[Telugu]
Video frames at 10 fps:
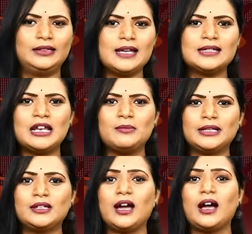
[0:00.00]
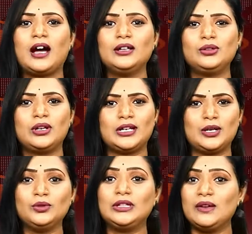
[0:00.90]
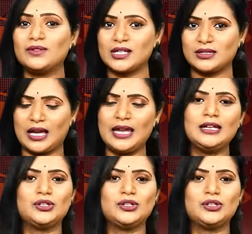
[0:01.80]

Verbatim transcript: దేశాల మధ్య ఆందోళనలు తీవ్ర స్థాయికి